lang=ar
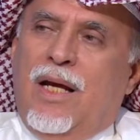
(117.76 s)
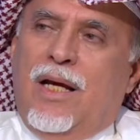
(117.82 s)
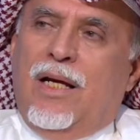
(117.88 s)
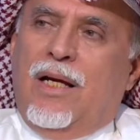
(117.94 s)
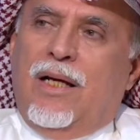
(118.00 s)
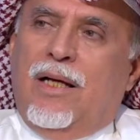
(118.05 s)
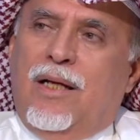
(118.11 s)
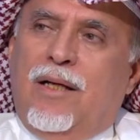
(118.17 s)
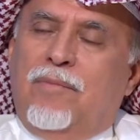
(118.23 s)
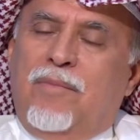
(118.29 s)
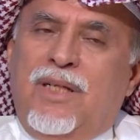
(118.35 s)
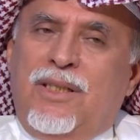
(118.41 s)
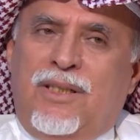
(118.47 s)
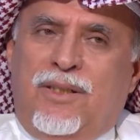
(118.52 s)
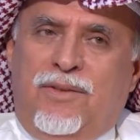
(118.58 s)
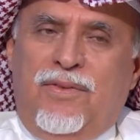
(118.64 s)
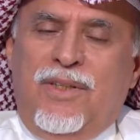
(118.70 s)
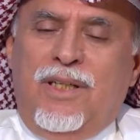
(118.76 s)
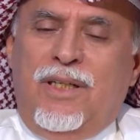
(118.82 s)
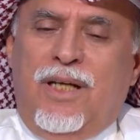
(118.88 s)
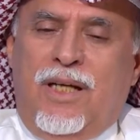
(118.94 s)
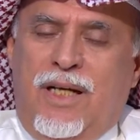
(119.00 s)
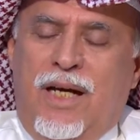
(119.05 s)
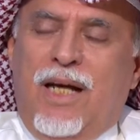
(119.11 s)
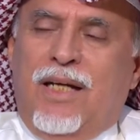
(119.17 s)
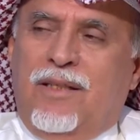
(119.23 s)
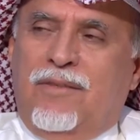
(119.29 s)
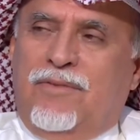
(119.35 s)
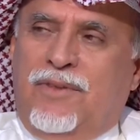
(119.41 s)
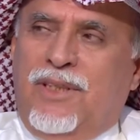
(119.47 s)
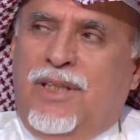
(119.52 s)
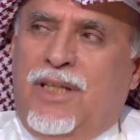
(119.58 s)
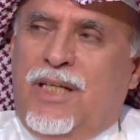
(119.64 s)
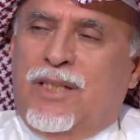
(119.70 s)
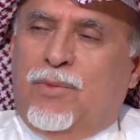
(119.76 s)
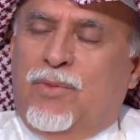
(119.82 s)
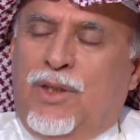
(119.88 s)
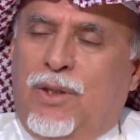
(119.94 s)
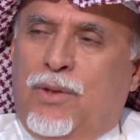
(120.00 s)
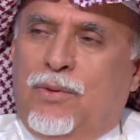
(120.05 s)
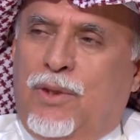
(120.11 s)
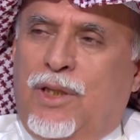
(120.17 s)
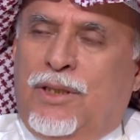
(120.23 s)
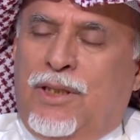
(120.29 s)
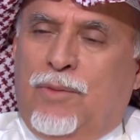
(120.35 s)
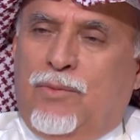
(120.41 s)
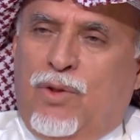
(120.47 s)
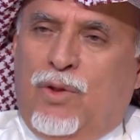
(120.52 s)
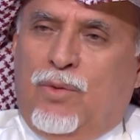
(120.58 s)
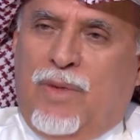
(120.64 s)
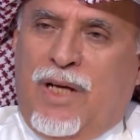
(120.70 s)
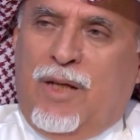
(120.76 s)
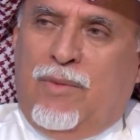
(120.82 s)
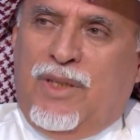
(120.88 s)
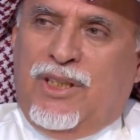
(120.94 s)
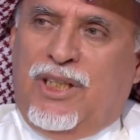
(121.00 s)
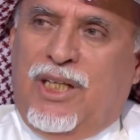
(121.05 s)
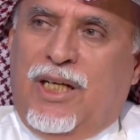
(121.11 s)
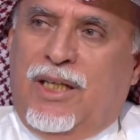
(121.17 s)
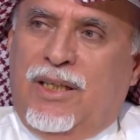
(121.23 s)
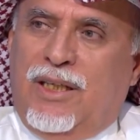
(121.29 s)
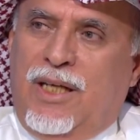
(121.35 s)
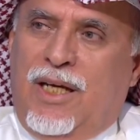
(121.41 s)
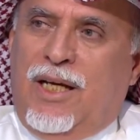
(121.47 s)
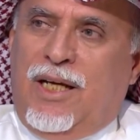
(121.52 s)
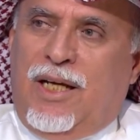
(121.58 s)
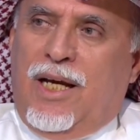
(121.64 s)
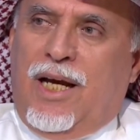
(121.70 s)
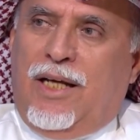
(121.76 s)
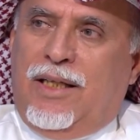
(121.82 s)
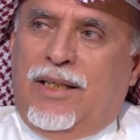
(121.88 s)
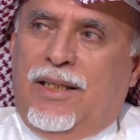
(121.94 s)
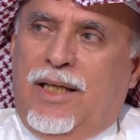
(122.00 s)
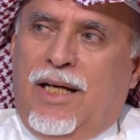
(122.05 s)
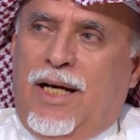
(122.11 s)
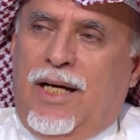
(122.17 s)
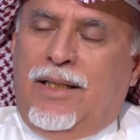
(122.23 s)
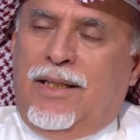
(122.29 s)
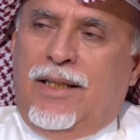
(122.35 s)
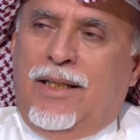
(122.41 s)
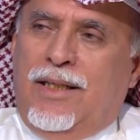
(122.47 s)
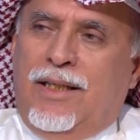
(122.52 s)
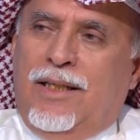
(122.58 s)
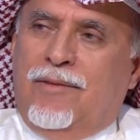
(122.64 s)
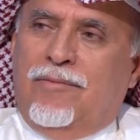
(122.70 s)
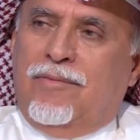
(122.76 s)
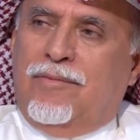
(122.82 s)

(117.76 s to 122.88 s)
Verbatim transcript: آه بس في الان في ناس بدأوا يهتمون بهالمجال يعني انا